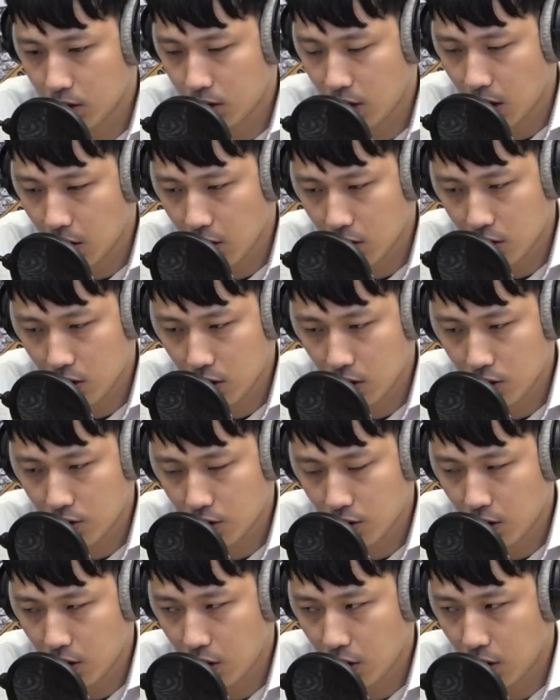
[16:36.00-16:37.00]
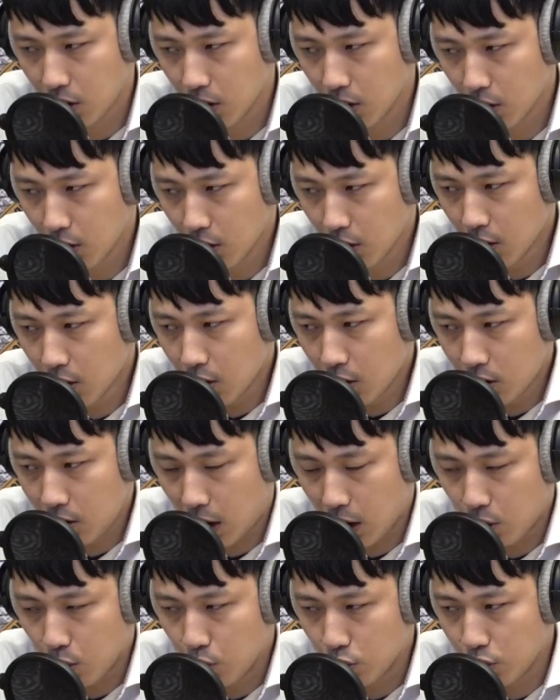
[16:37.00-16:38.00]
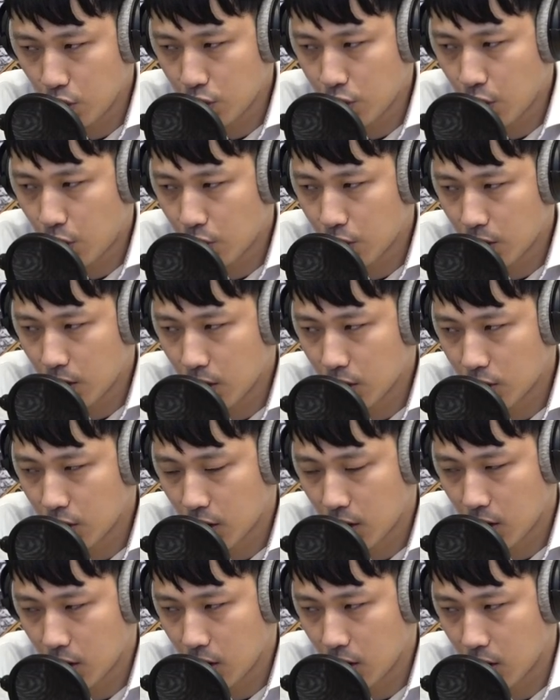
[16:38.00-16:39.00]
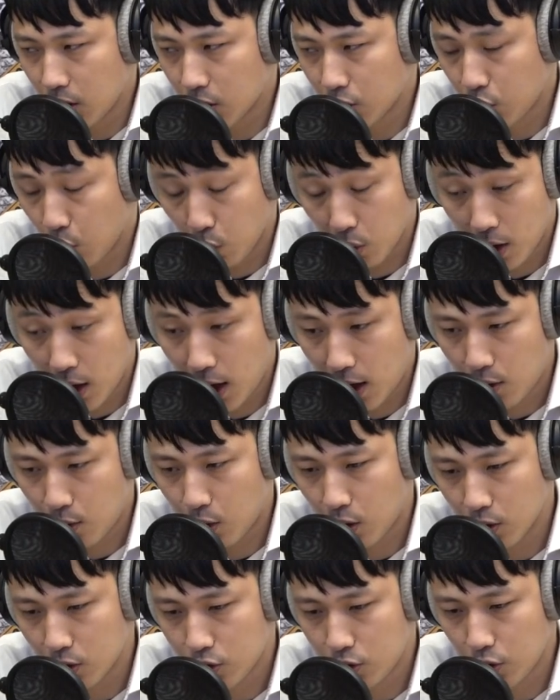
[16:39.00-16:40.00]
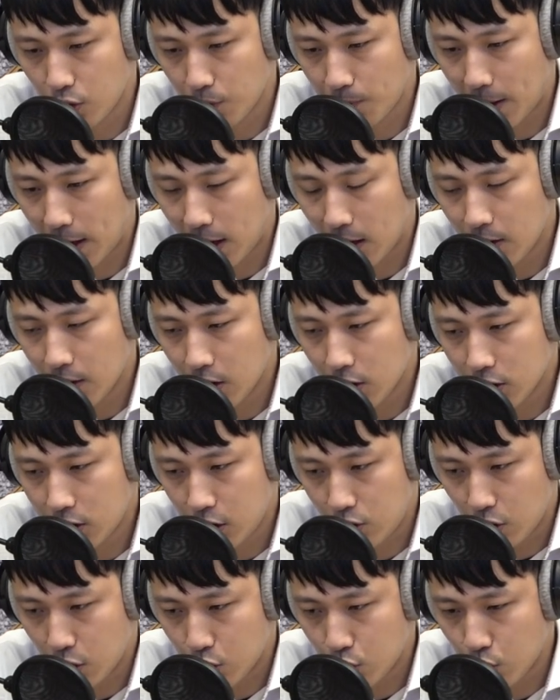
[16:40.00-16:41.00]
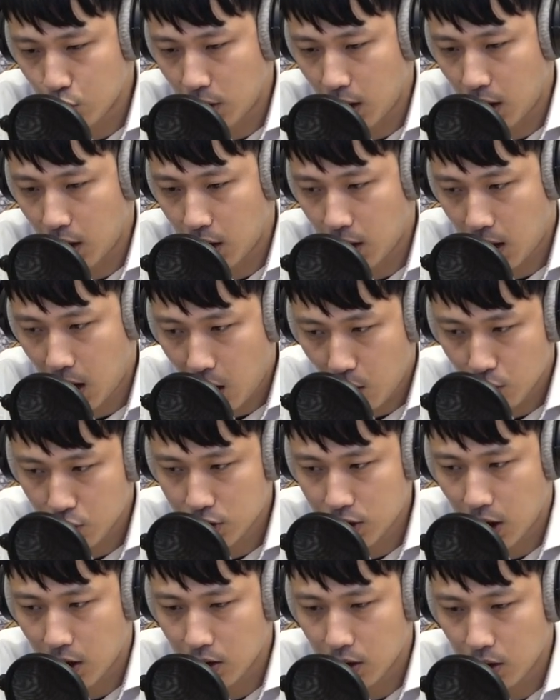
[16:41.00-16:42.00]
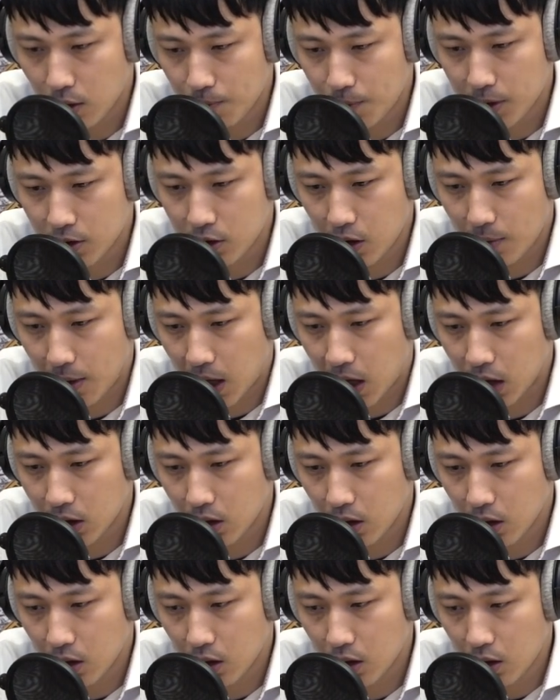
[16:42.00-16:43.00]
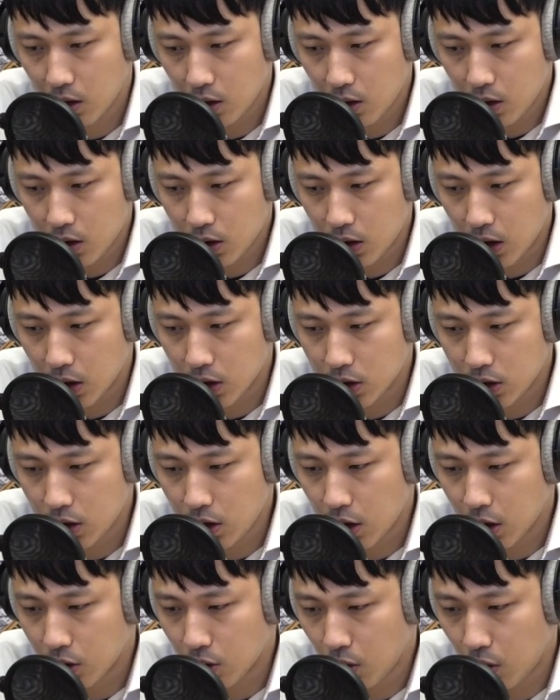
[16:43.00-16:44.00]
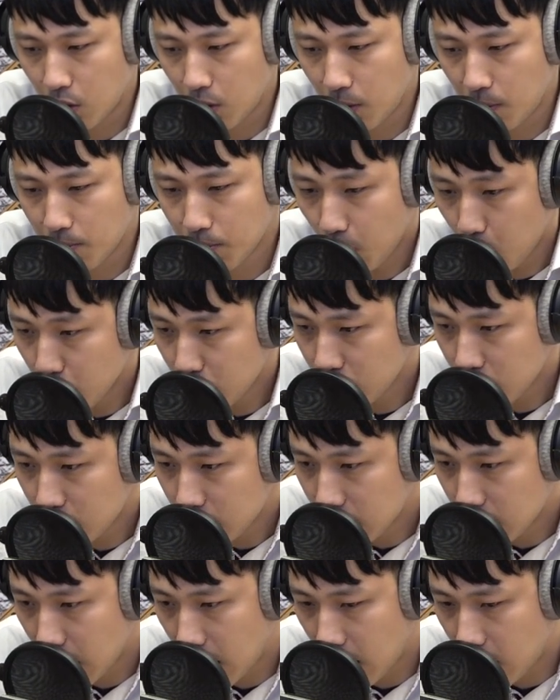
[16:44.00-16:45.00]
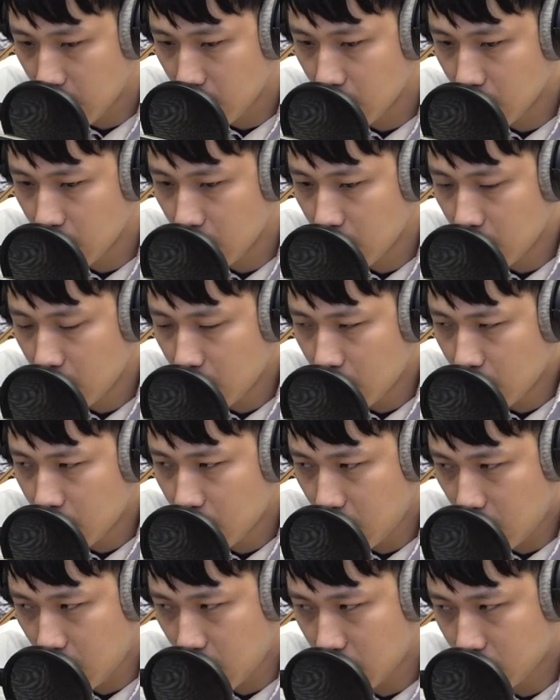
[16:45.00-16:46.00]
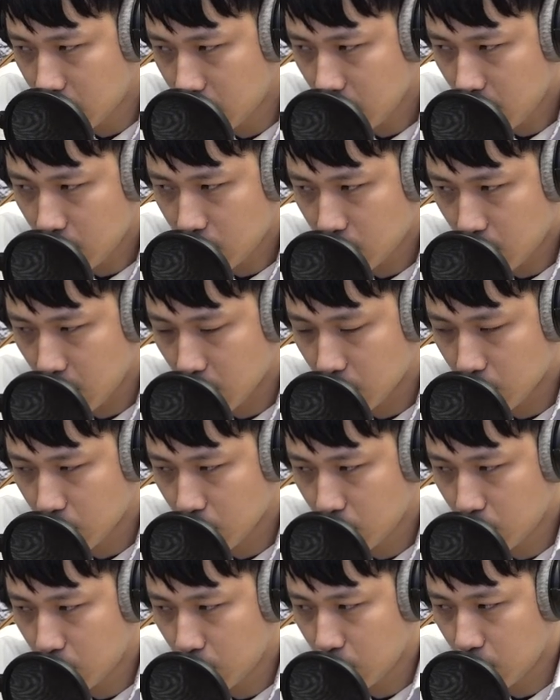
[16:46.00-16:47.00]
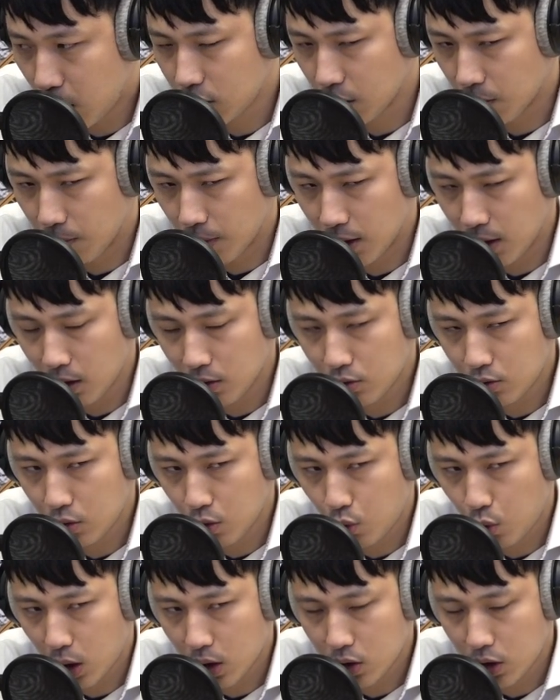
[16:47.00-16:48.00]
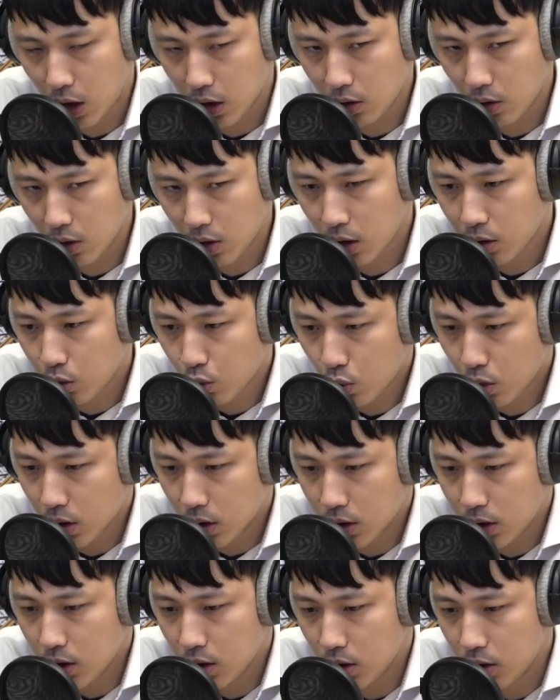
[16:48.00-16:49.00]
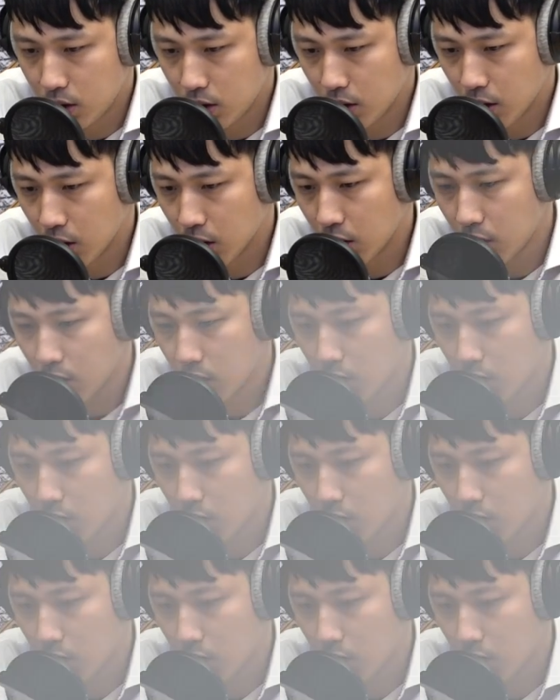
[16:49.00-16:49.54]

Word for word: 上了车之后，歹徒就用了这个手铐哦，就把寄水树给铐上了，并且把他的眼睛也都蒙起来了。那寄水树怎么样去观察到更多的信息呢？